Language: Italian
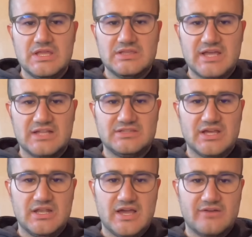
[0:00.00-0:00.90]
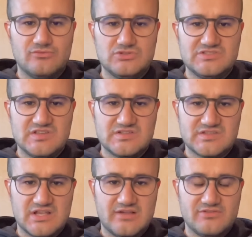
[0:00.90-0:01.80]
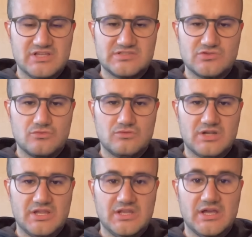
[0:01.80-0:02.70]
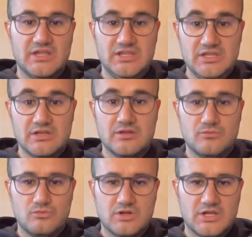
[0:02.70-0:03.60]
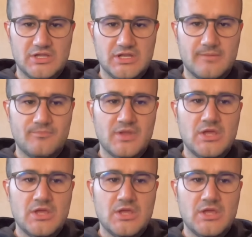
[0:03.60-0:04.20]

dati alle AFU di Sirsk e all'aviazione ucraina in Ucraina,